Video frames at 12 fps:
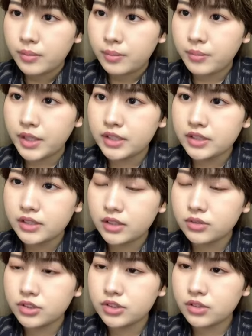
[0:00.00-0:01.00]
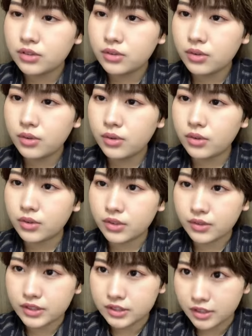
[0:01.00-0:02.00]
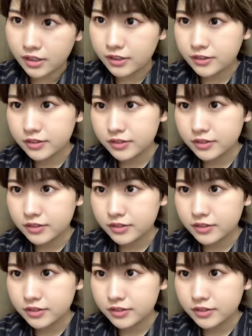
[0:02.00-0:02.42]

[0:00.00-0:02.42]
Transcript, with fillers: めっちゃ後ろの方よりはさ